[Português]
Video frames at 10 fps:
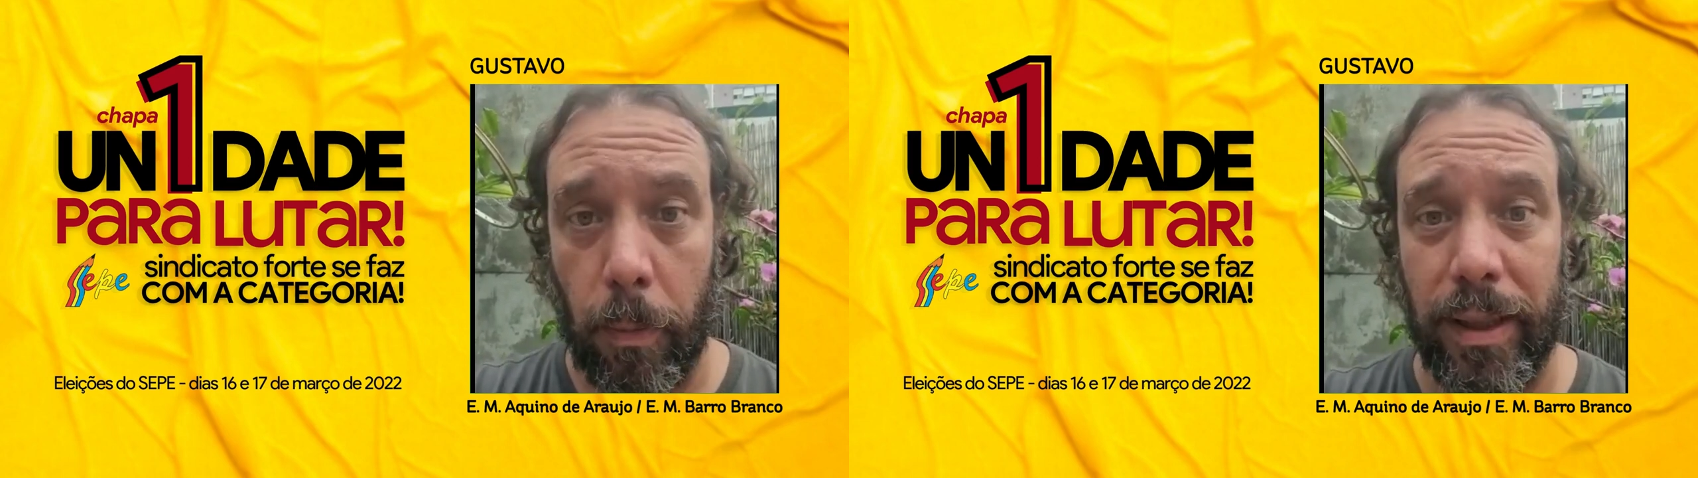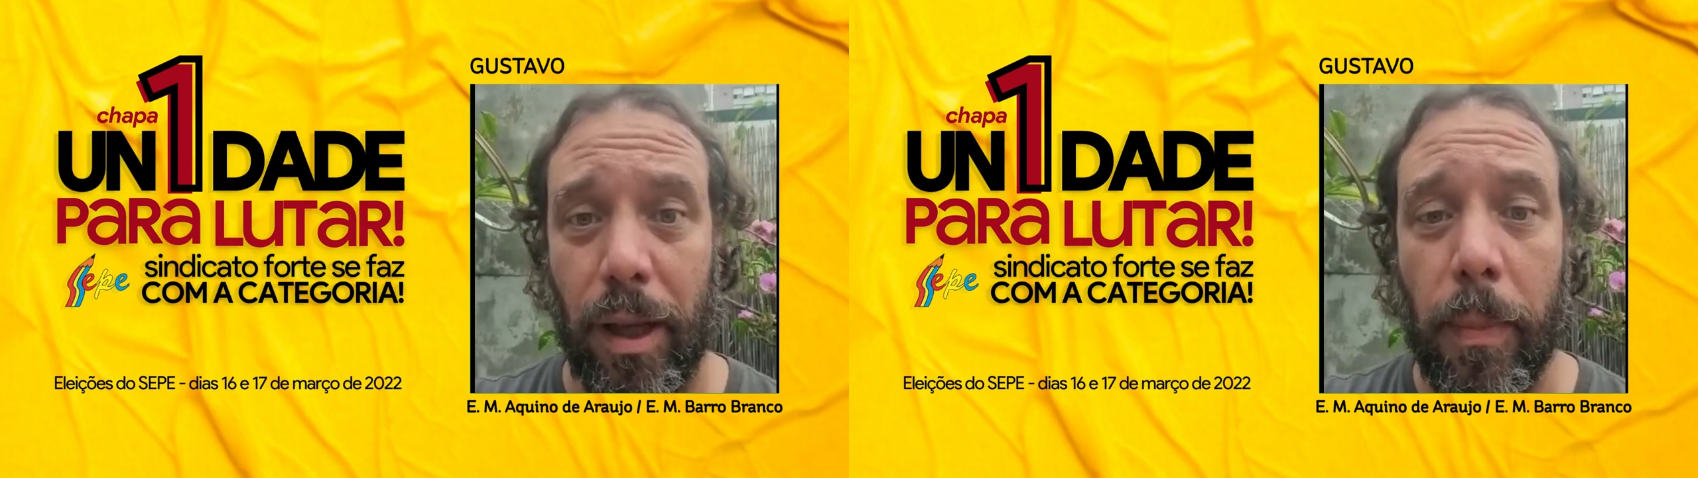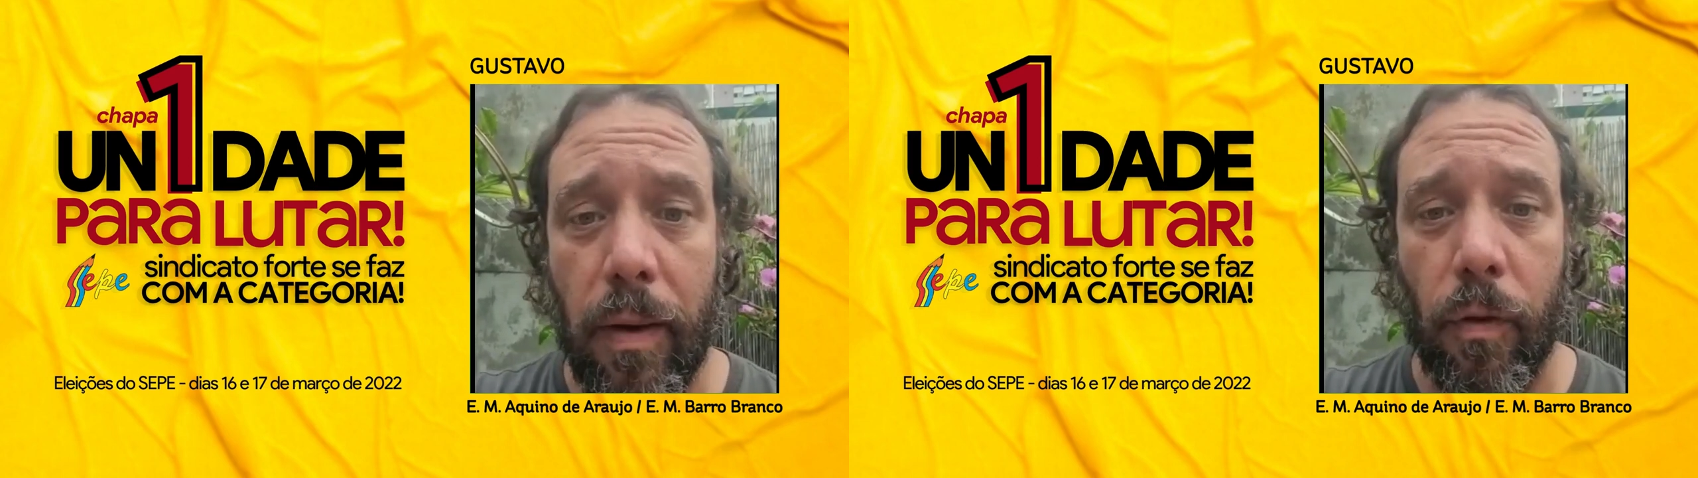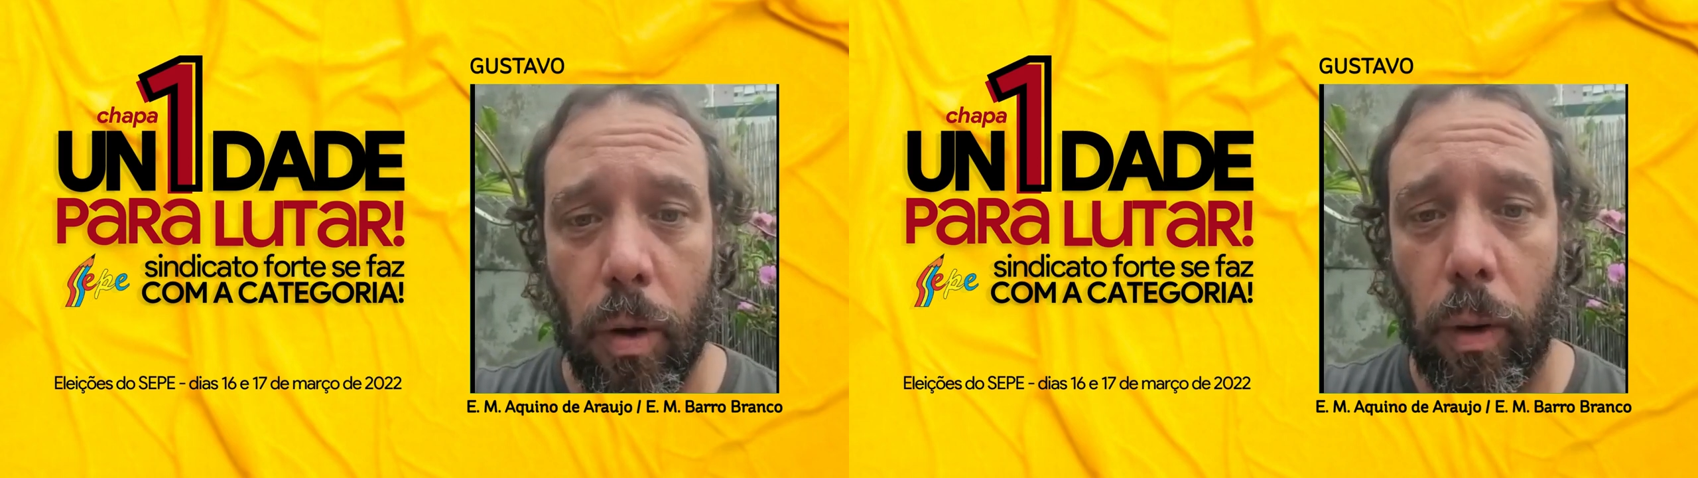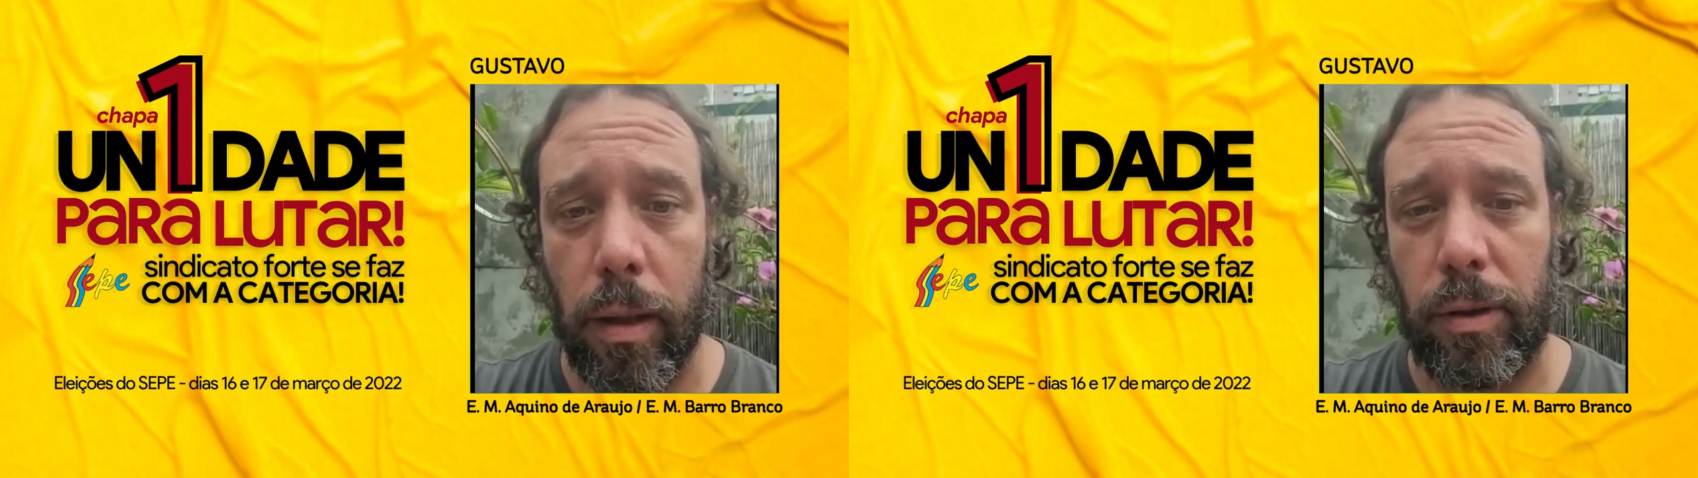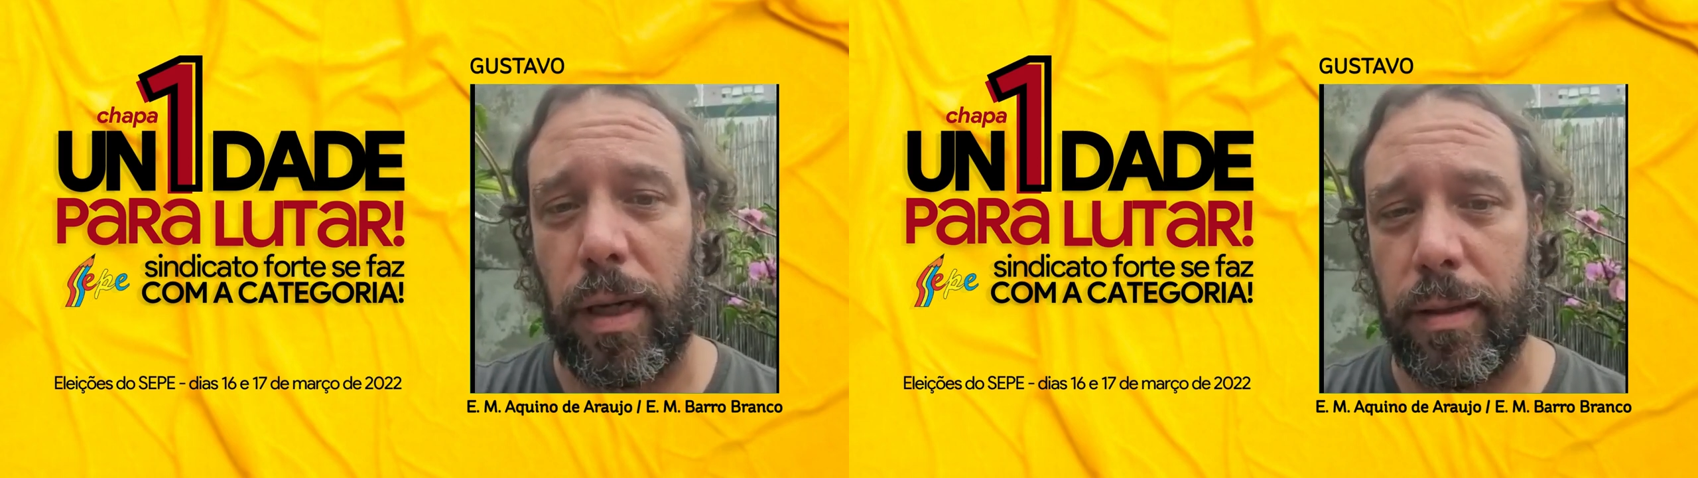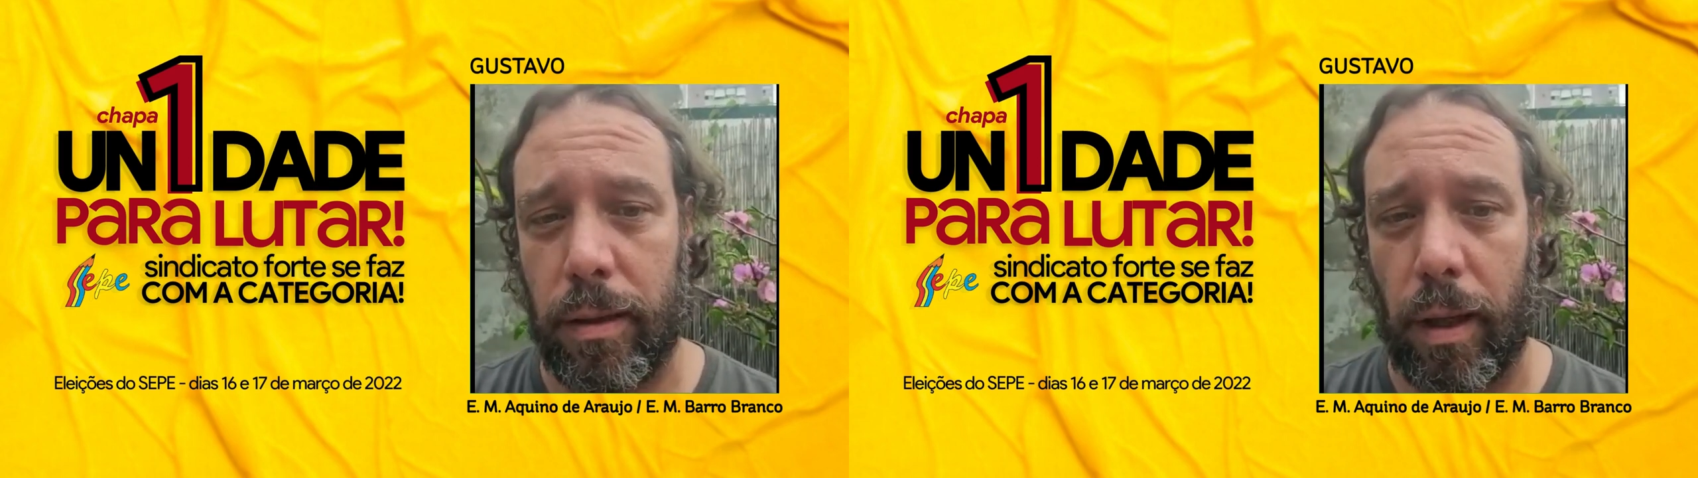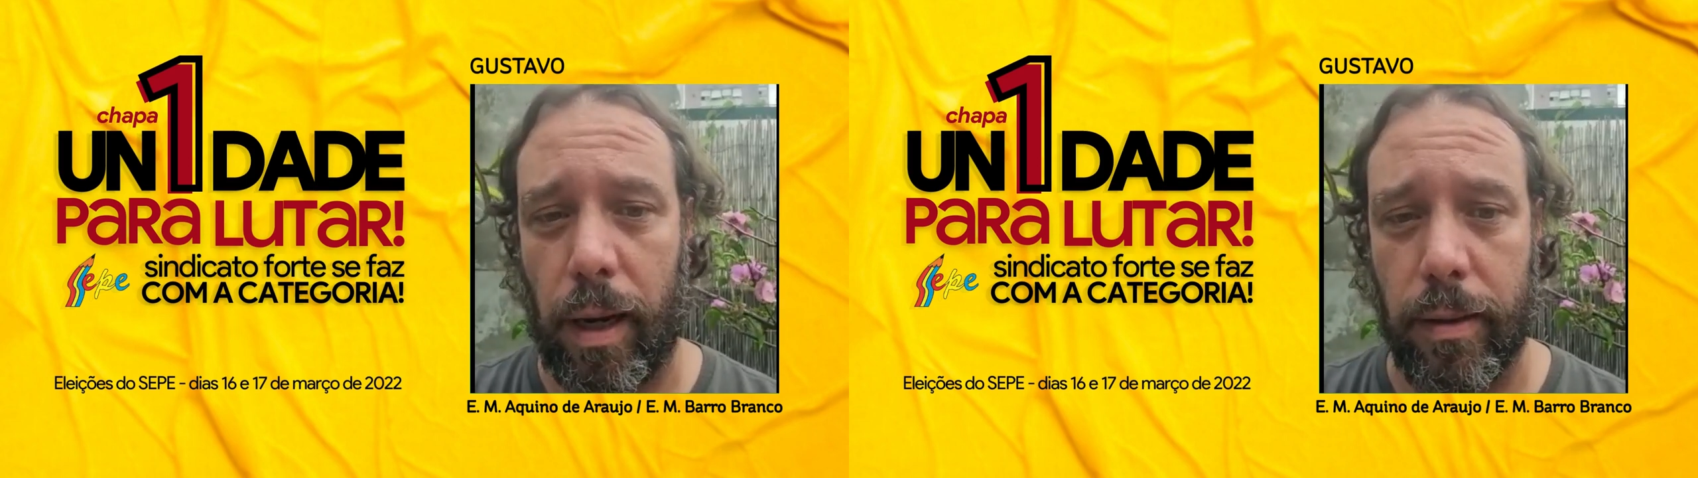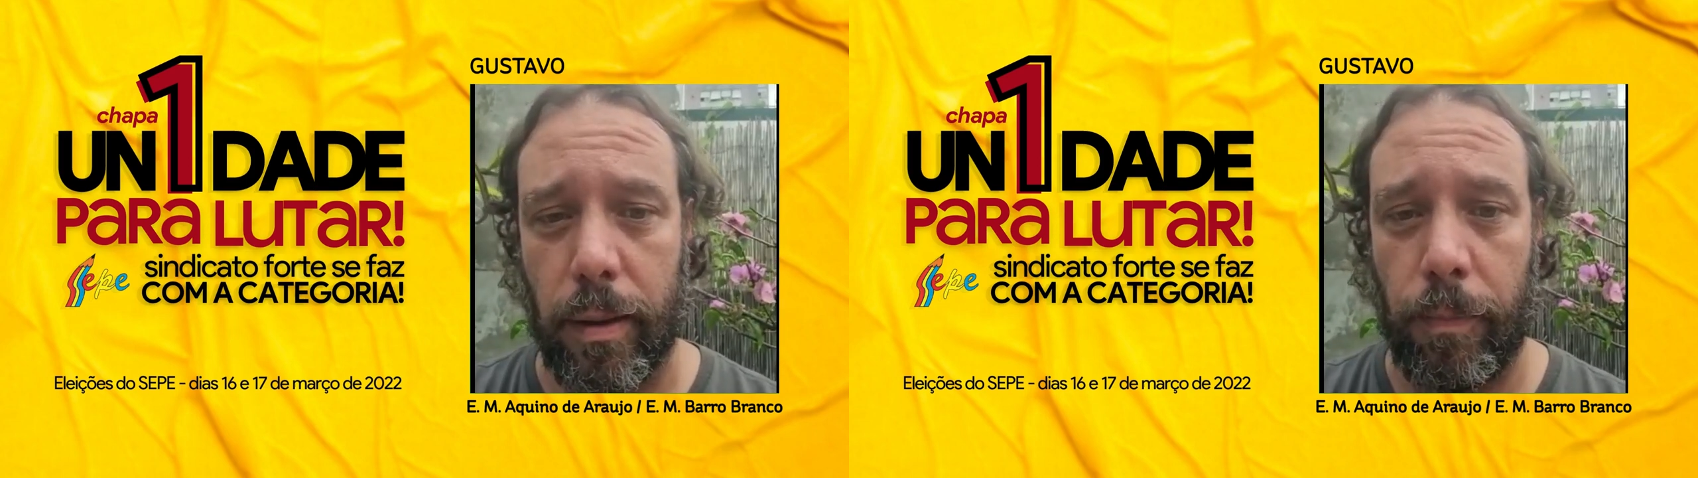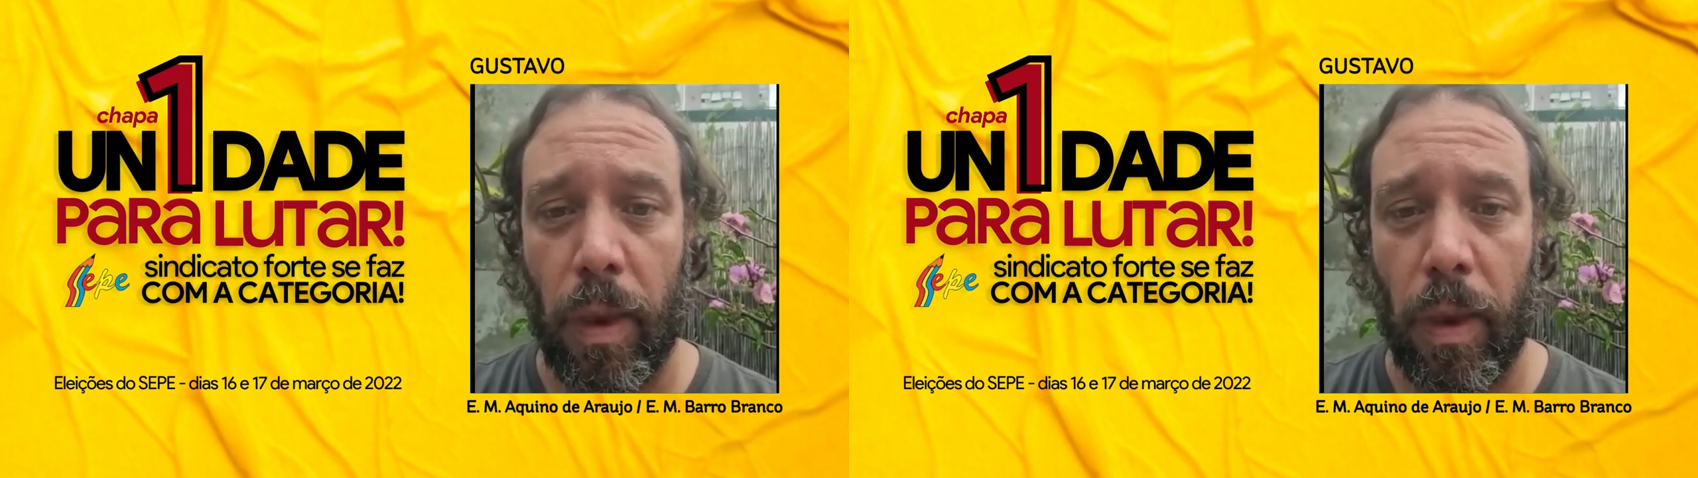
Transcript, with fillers: mas também foram anos de resistência.